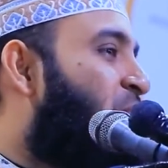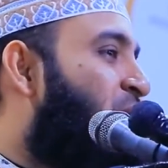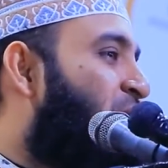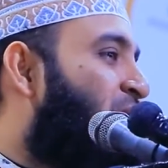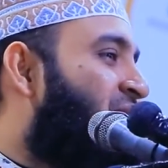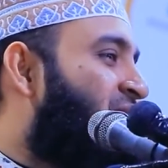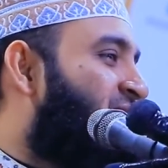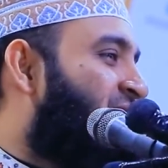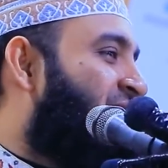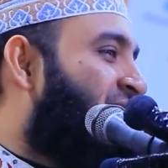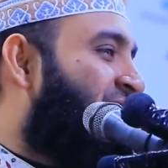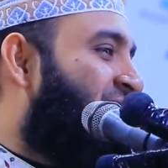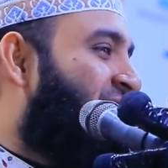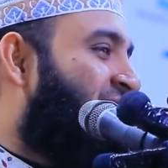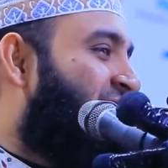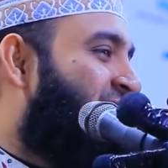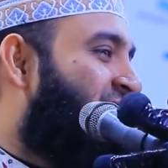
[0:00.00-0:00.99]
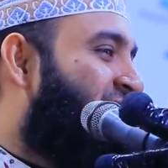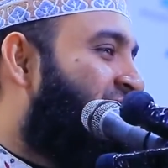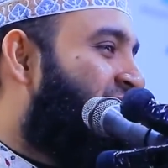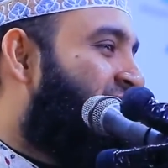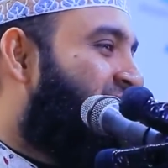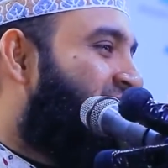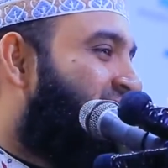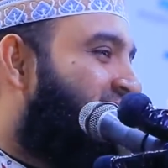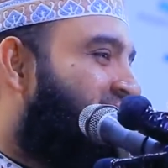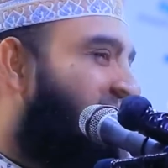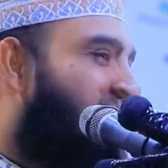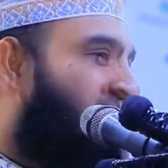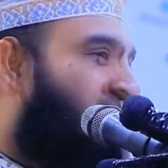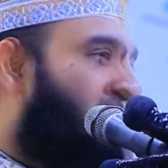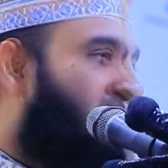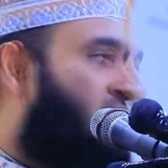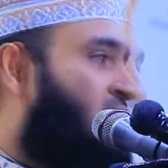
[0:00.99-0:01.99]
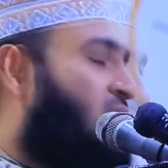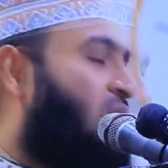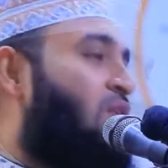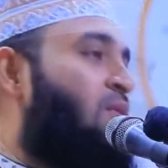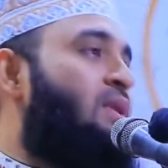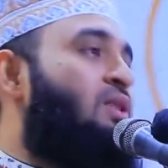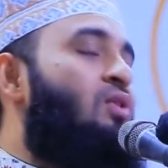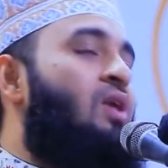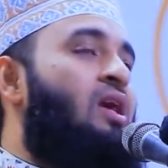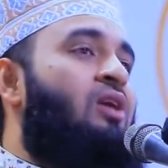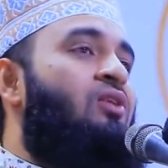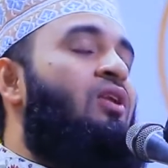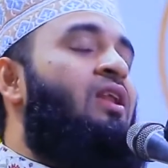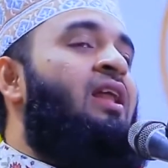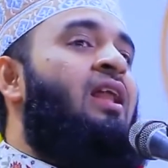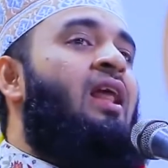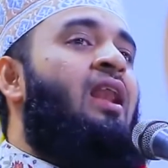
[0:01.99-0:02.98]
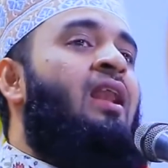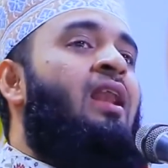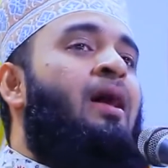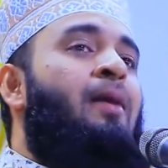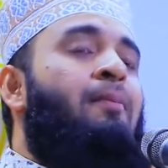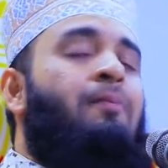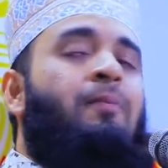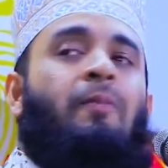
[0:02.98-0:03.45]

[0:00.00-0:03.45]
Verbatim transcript: পাওয়ার আছে না নাই একটা বিশ্বনবী দোয়া করলেন আল্লাহ